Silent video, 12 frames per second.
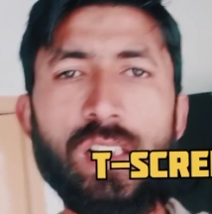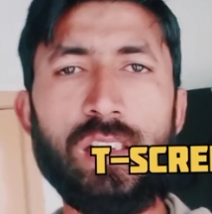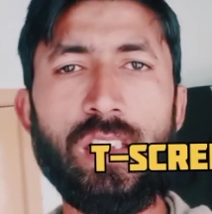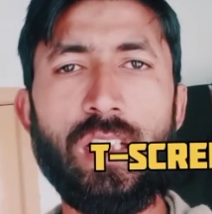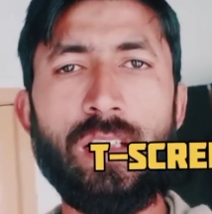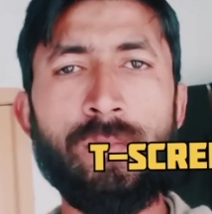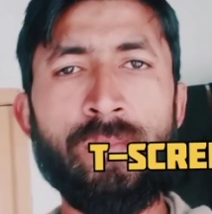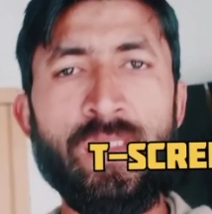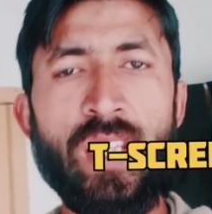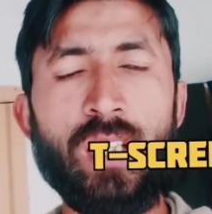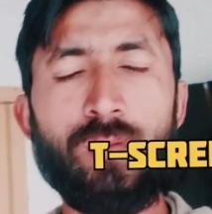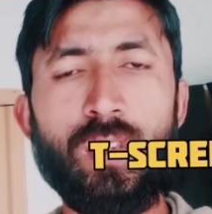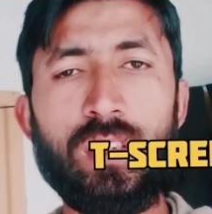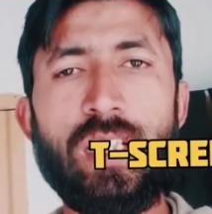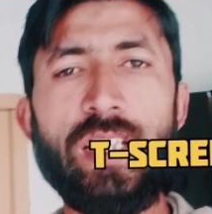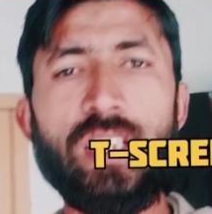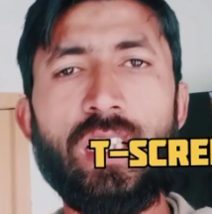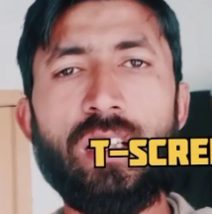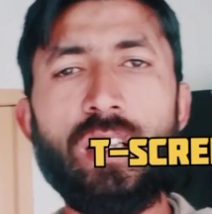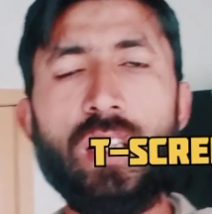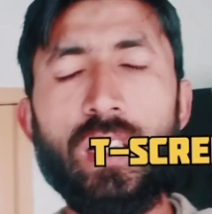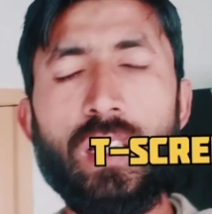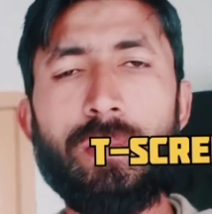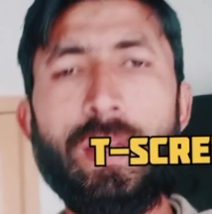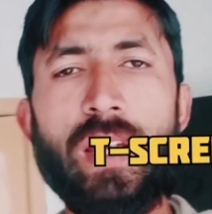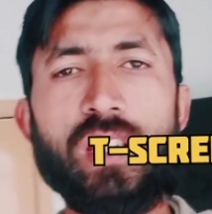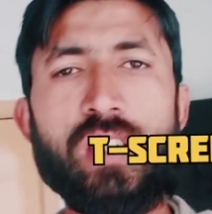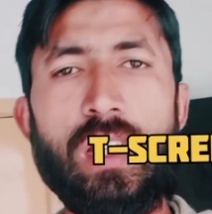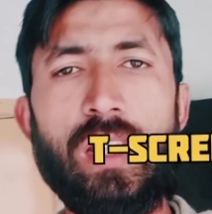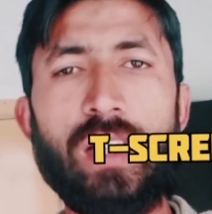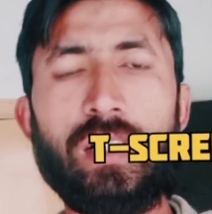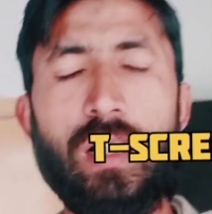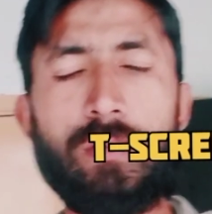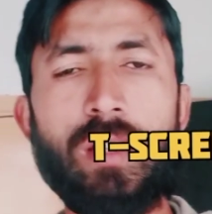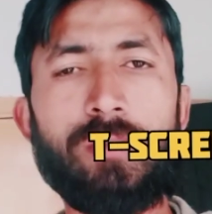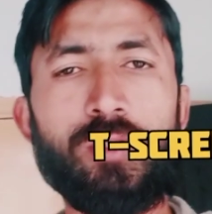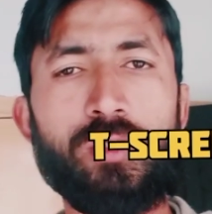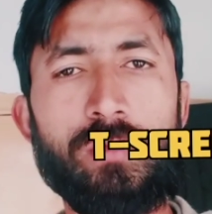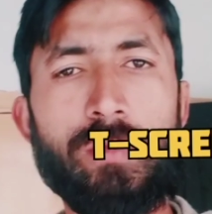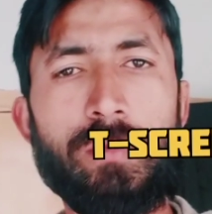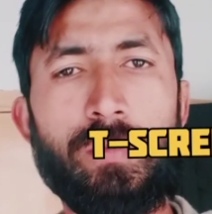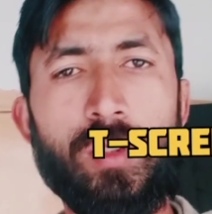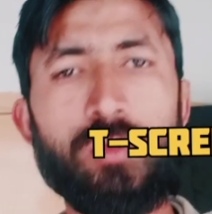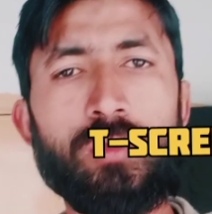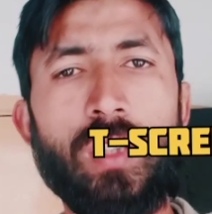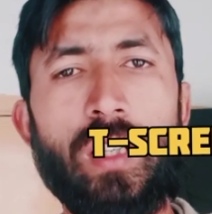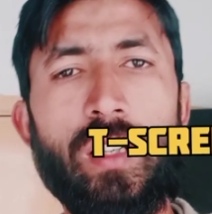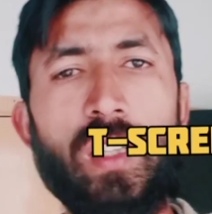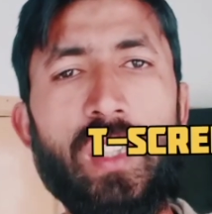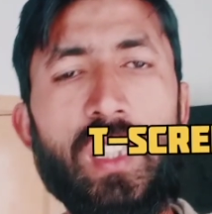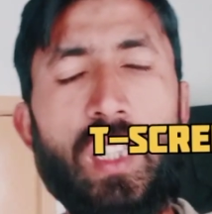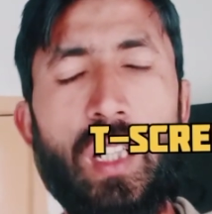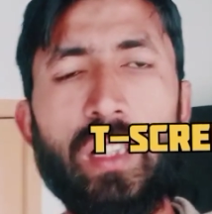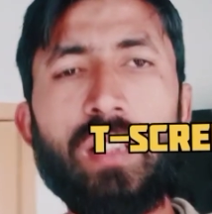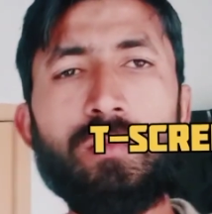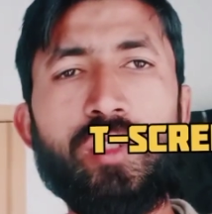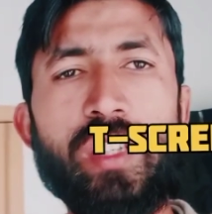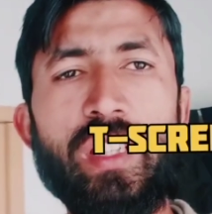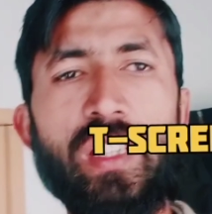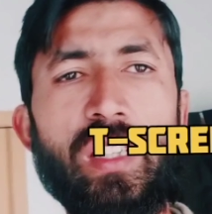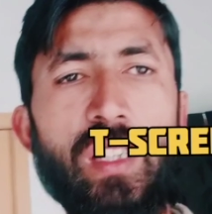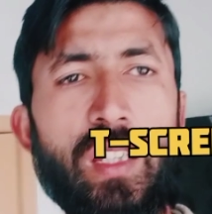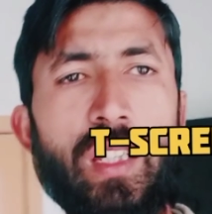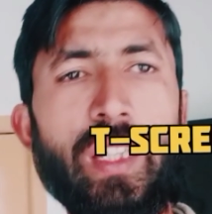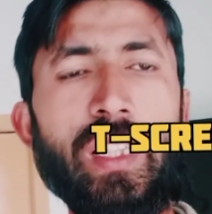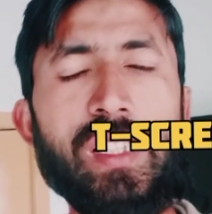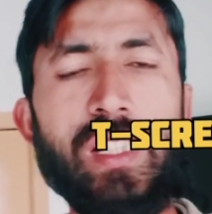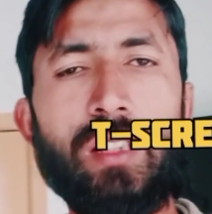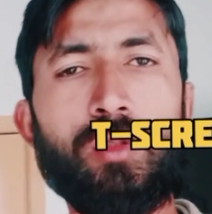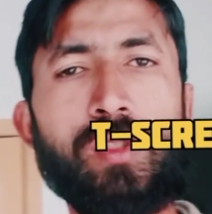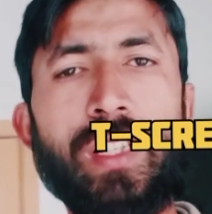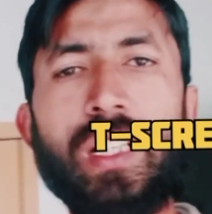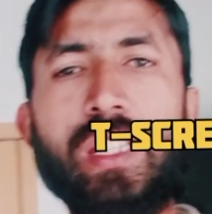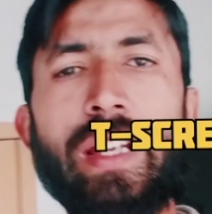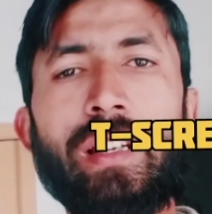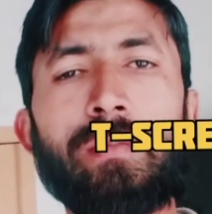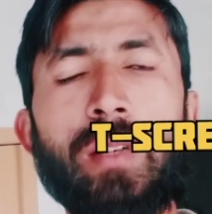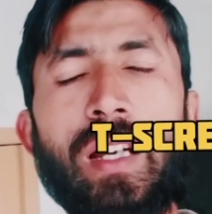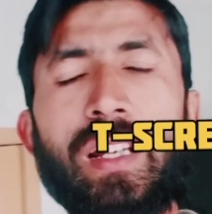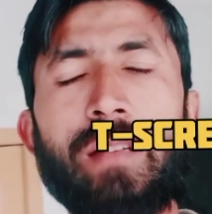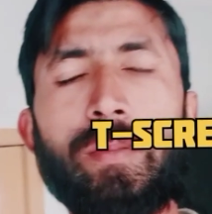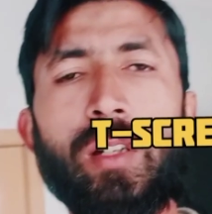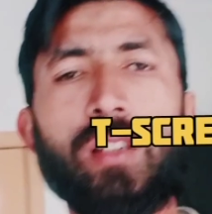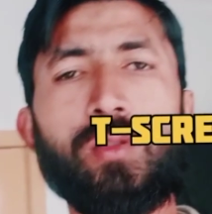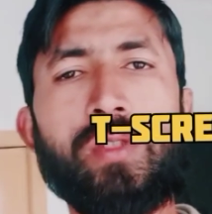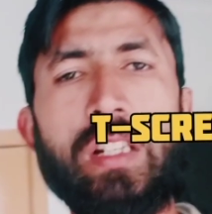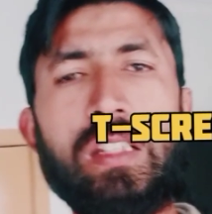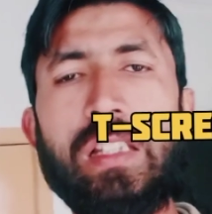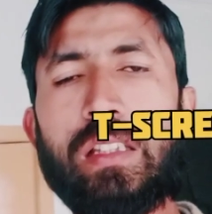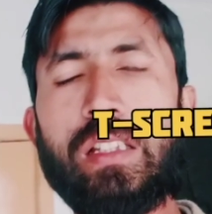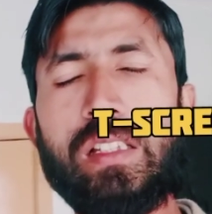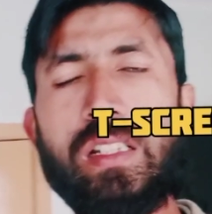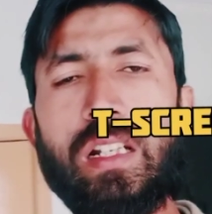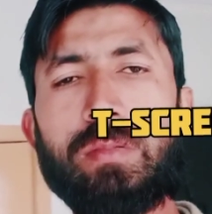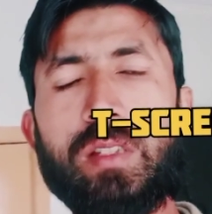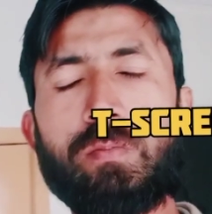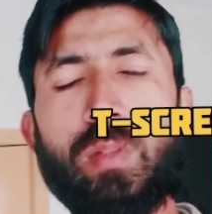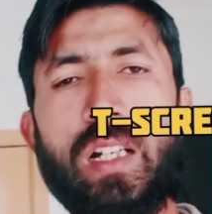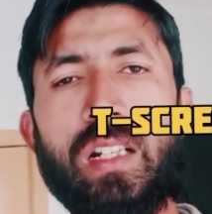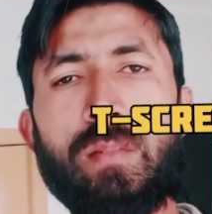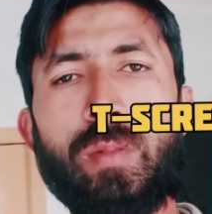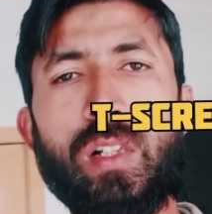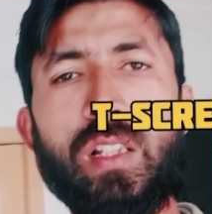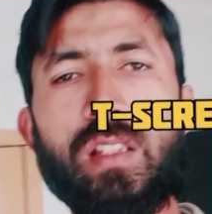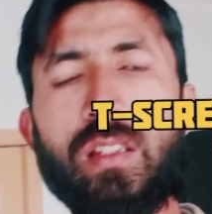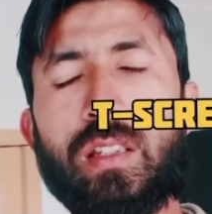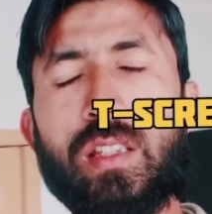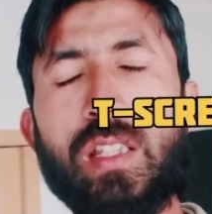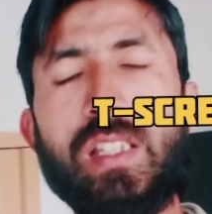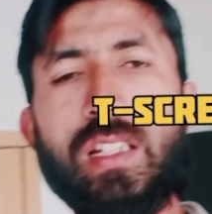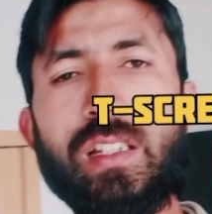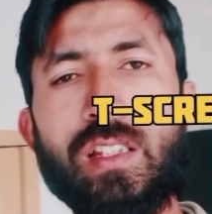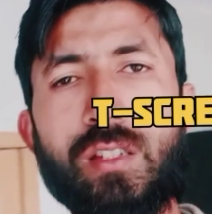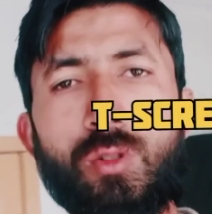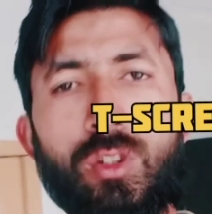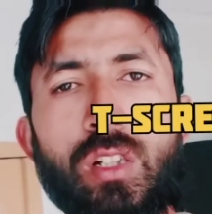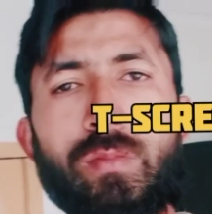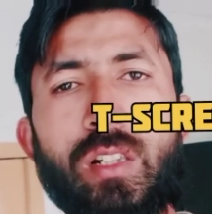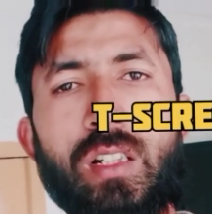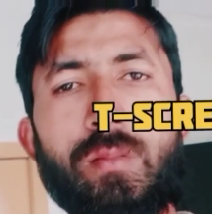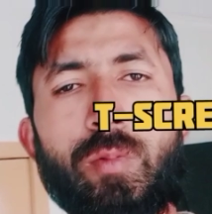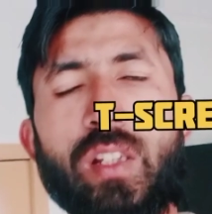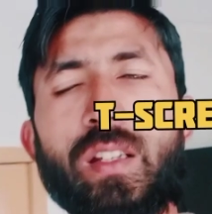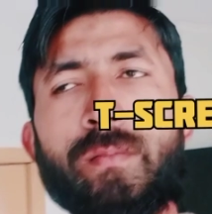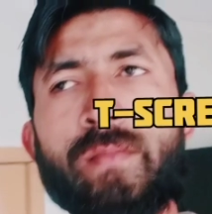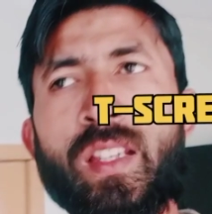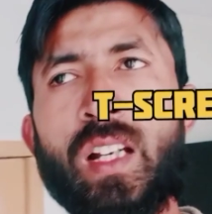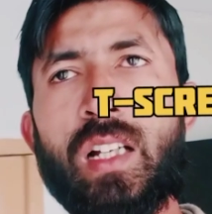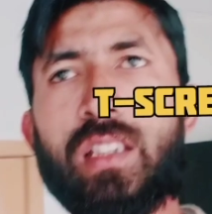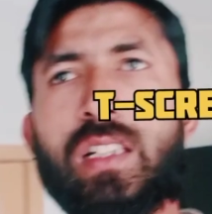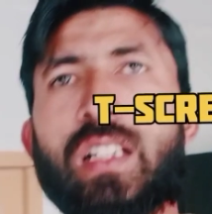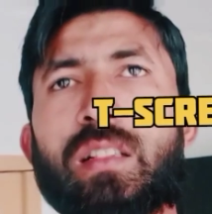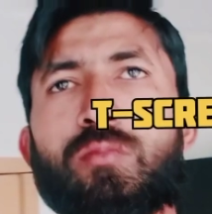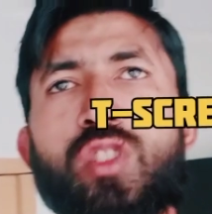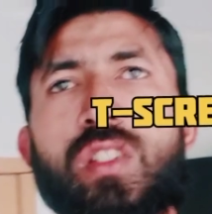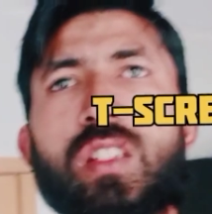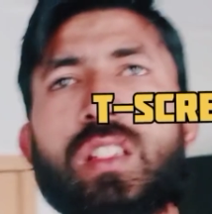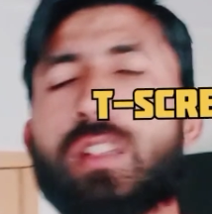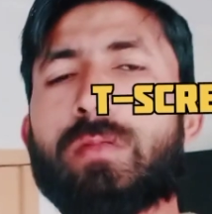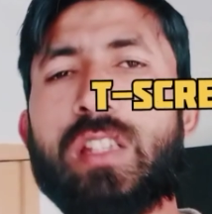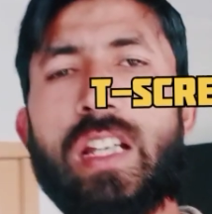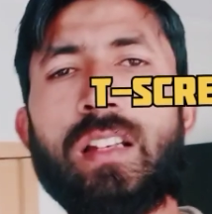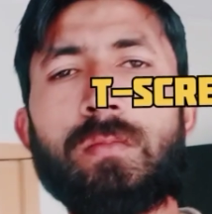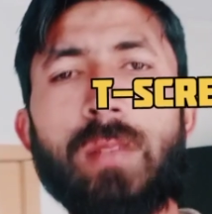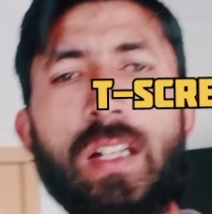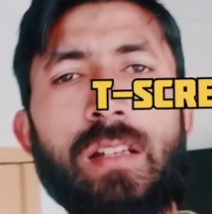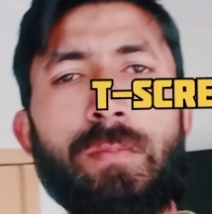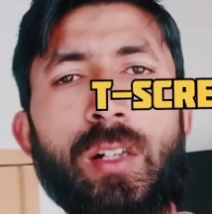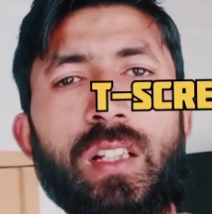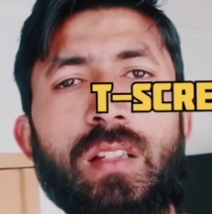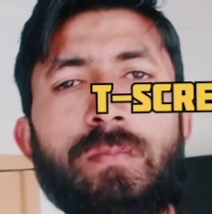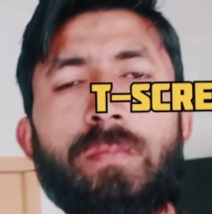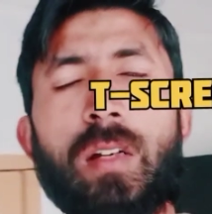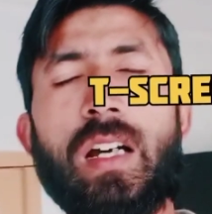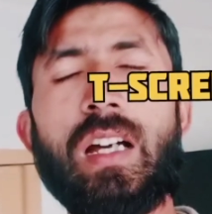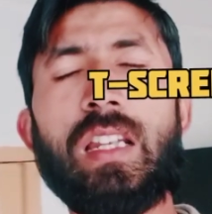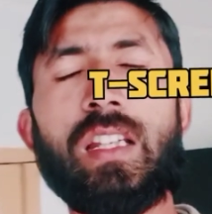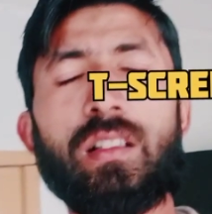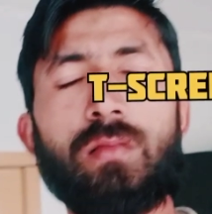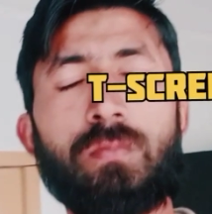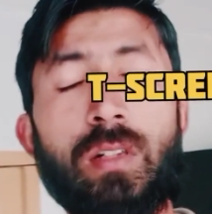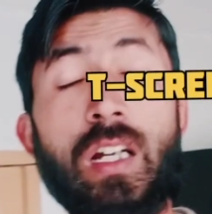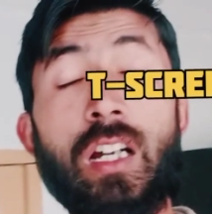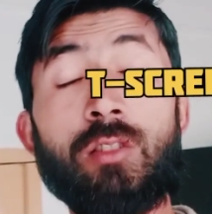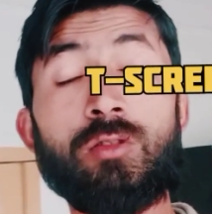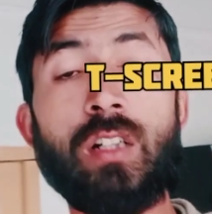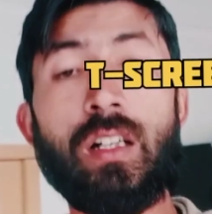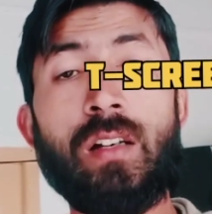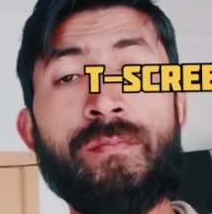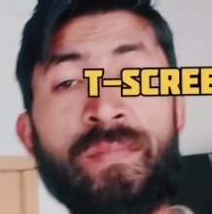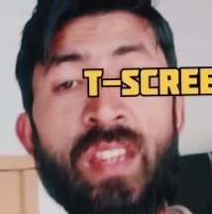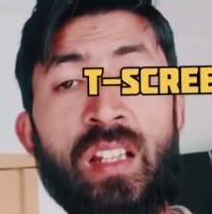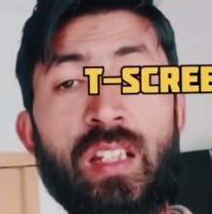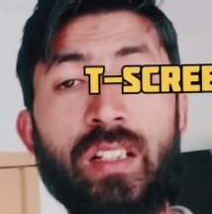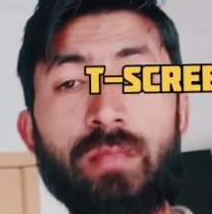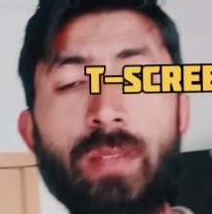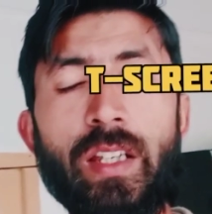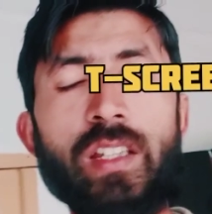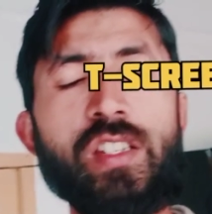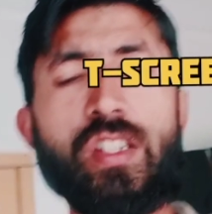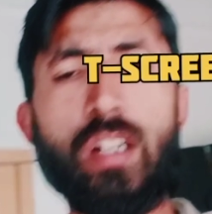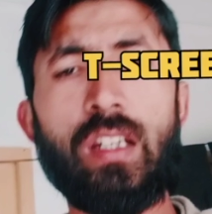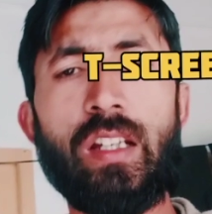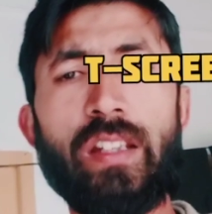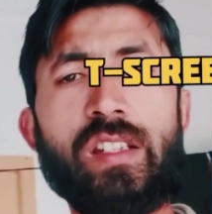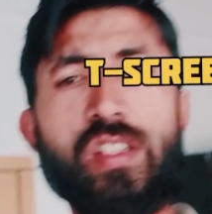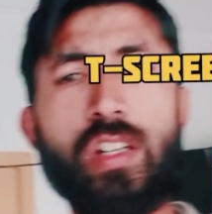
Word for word: करते हैं एक वक्त आएगा कि मैं इन एक कामयाब यूट्यूबर बनूँगा अगर मुझे एक से दूसरा चैनल बनाना पड़े दूसरे से तीसरा बनाना पड़े तीसरे से चौथा बनाना पड़े हती कि मुझे जितने भी चैनल बनाने पड़ेंगे बना लें बना लूँगा लेकिन मैं इन शाला